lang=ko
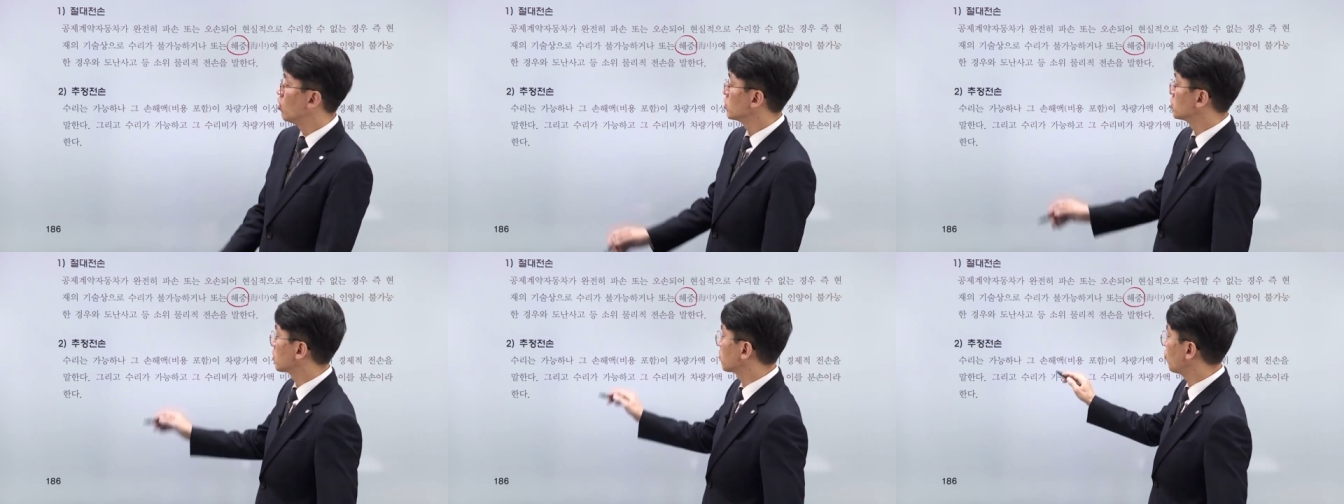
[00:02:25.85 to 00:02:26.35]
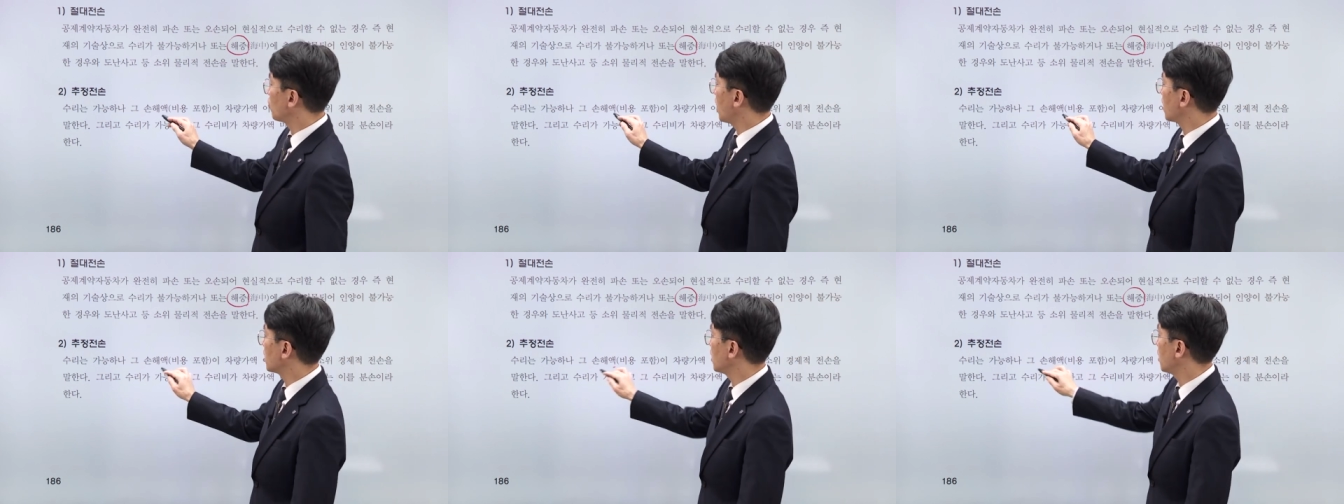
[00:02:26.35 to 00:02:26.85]
즉
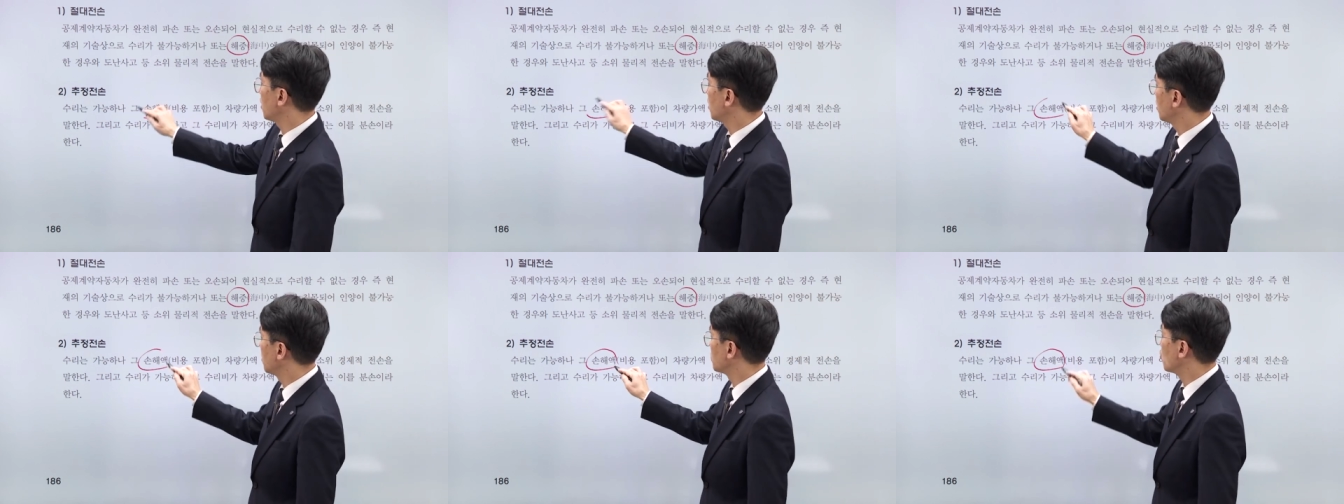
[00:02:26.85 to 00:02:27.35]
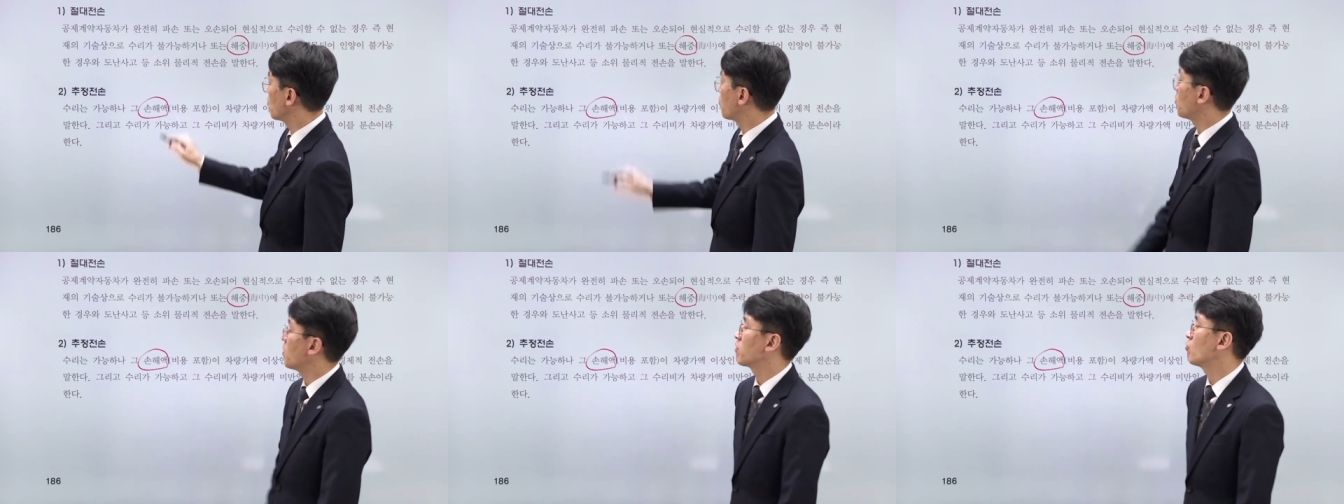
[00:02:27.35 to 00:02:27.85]
손해액이 비용
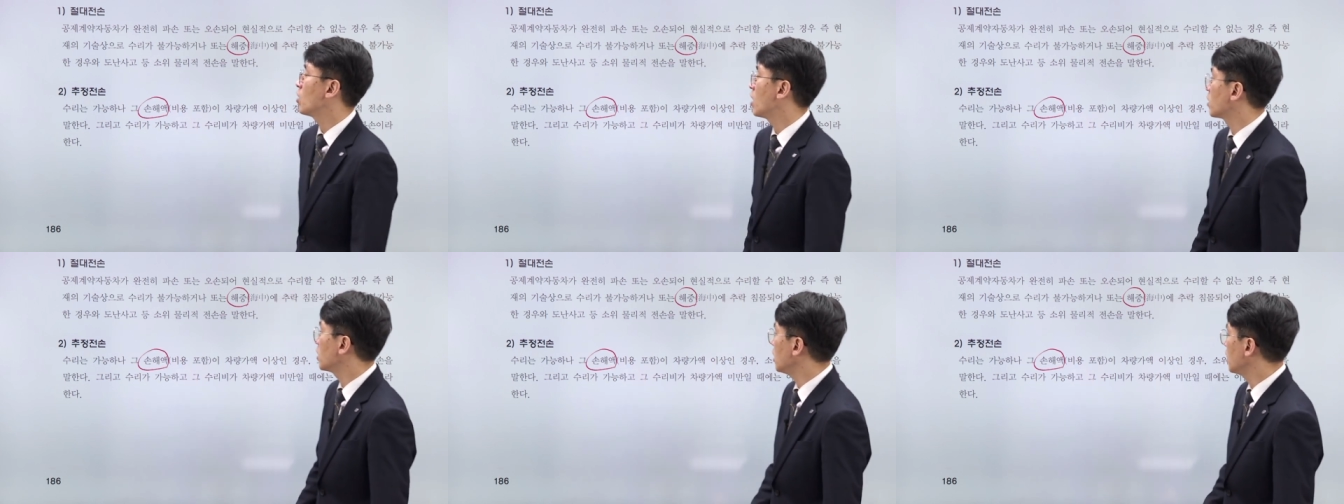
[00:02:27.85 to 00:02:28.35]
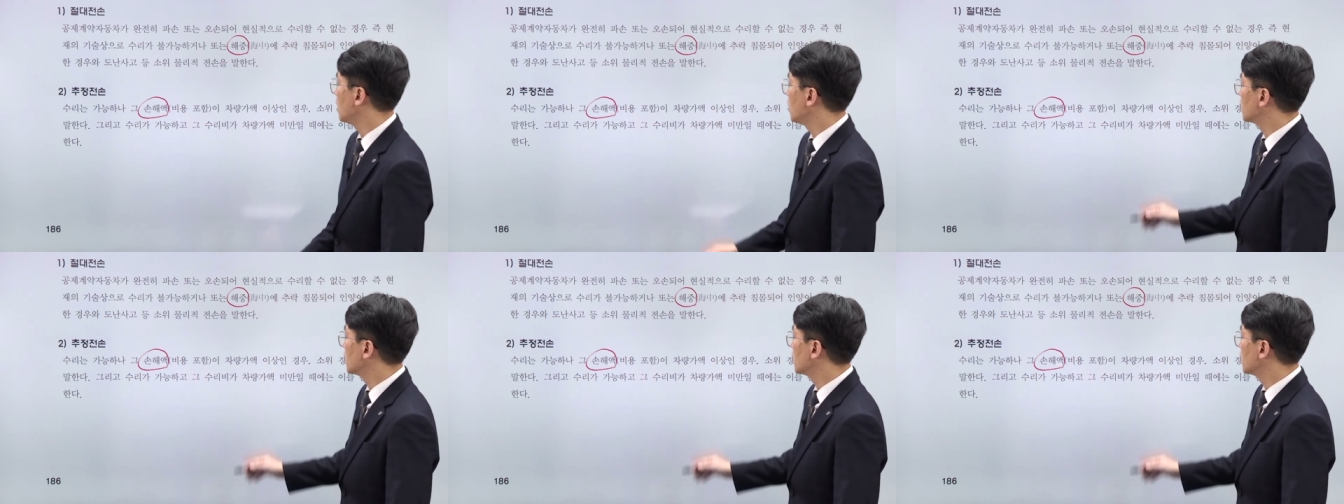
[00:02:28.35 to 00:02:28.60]
포함한 손해액이